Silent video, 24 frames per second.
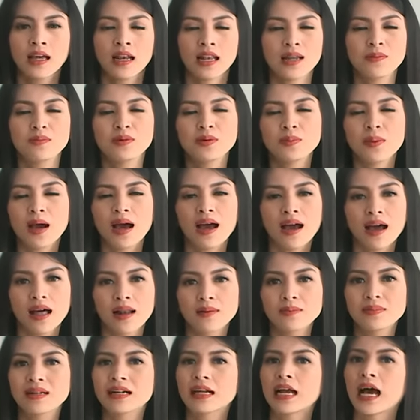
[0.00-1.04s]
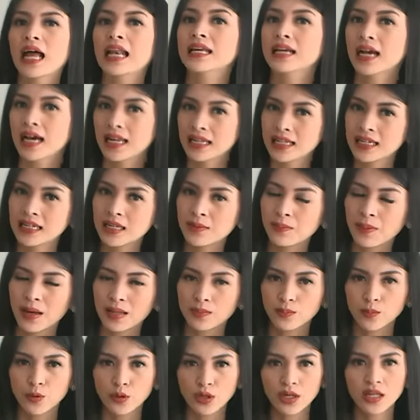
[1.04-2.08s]
Lebih mahal berkali-kali
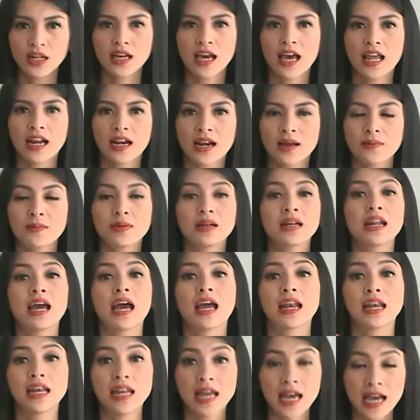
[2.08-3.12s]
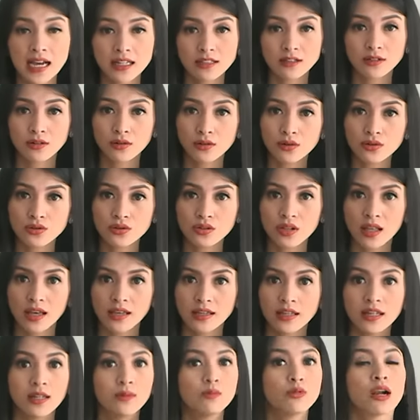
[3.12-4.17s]
lipat. Mungkin karena mendadak, terus
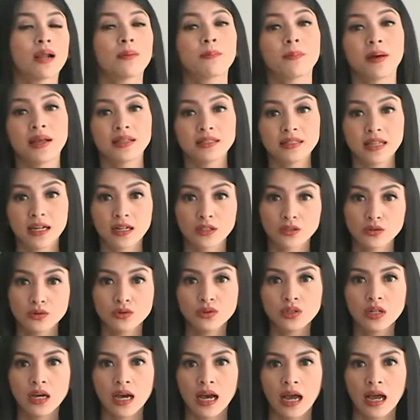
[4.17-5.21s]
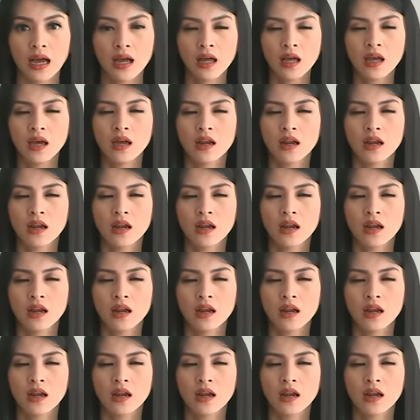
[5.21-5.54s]
lagi liburan panjang juga.